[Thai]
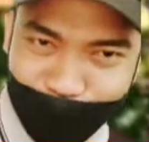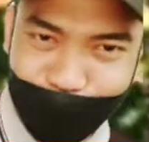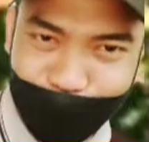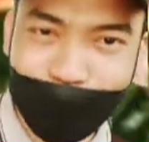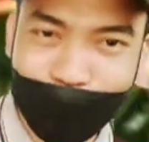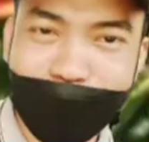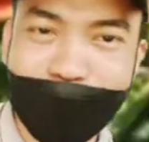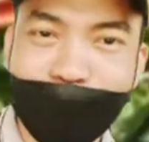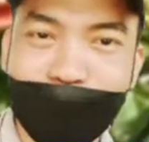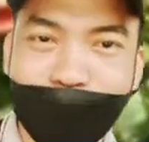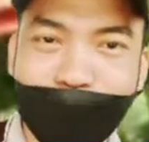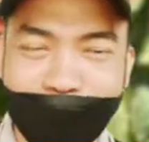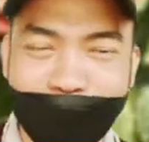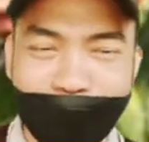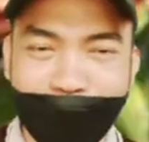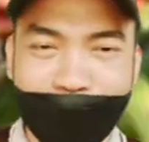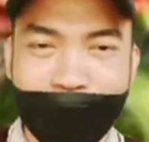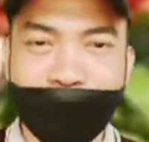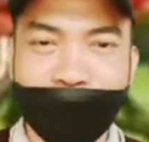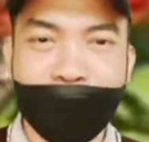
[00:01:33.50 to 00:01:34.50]
ทุกๆคนมี
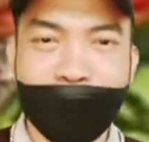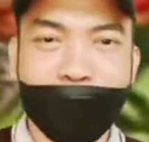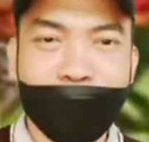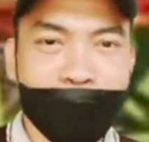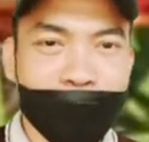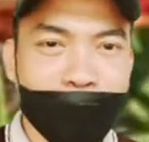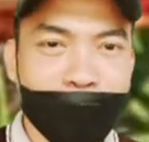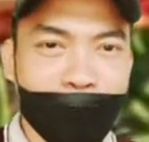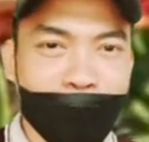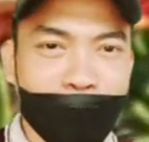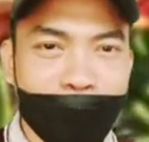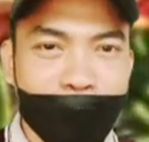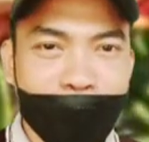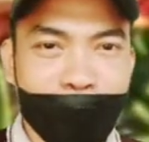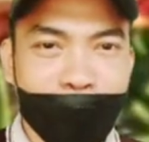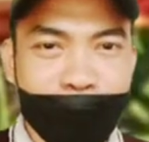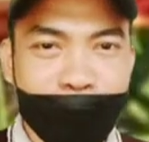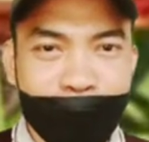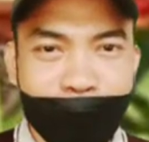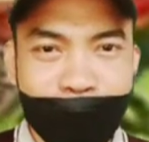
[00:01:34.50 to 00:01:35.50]
ยาดีอยู่ในมือ
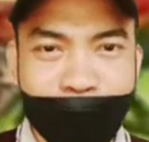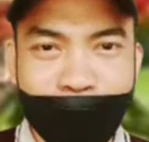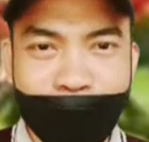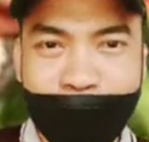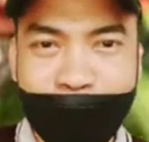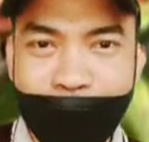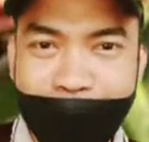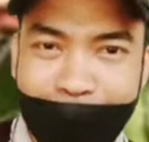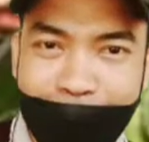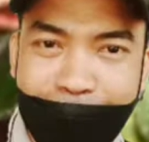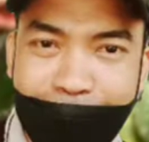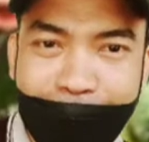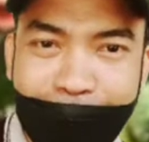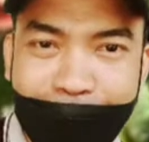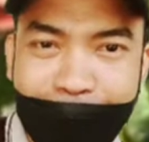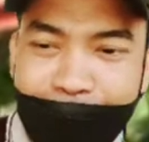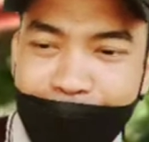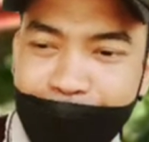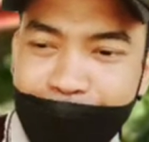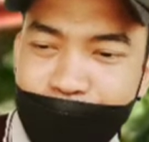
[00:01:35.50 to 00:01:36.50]
แต่ไม่รู้ว่า
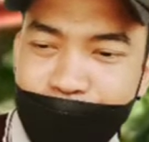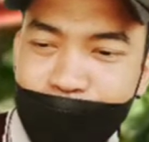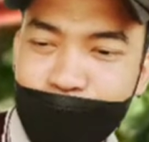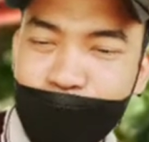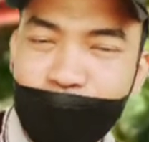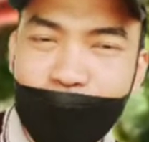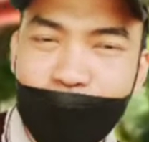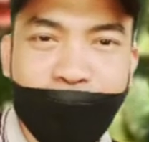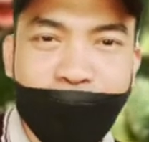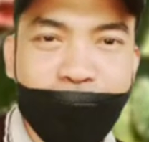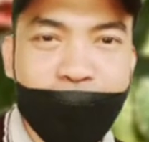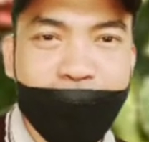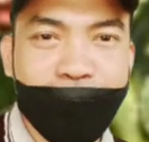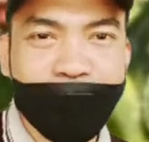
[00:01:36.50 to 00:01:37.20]
มันใช้ ยังไง